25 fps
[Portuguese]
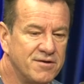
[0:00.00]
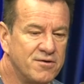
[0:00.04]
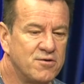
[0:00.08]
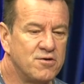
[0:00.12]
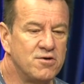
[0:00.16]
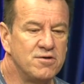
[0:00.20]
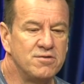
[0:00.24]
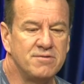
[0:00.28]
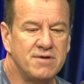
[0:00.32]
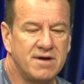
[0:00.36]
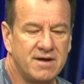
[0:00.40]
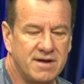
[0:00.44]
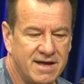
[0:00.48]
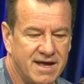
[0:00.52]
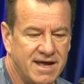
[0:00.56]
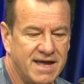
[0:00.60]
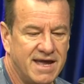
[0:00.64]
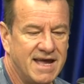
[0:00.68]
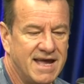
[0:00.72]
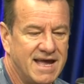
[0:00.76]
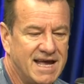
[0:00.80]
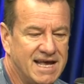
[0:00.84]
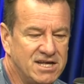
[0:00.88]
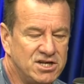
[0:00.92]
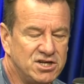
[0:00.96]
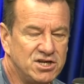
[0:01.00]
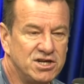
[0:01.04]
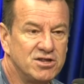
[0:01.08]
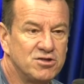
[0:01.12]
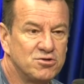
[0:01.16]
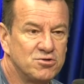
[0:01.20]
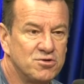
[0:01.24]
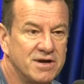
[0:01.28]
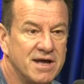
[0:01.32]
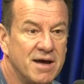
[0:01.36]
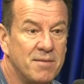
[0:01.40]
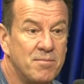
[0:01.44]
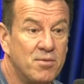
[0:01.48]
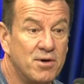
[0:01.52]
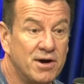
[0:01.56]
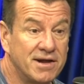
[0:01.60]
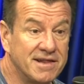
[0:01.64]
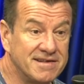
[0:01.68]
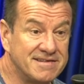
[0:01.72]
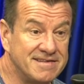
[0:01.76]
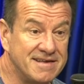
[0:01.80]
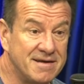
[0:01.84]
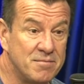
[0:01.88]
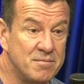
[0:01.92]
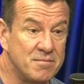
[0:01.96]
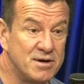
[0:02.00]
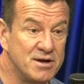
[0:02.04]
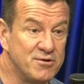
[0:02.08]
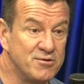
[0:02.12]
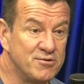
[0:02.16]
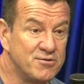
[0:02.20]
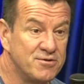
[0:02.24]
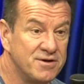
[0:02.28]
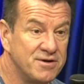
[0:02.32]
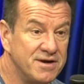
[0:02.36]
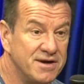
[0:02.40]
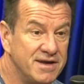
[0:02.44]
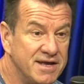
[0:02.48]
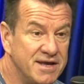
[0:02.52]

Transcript: Quando a gente entrou, que a porta se abriu,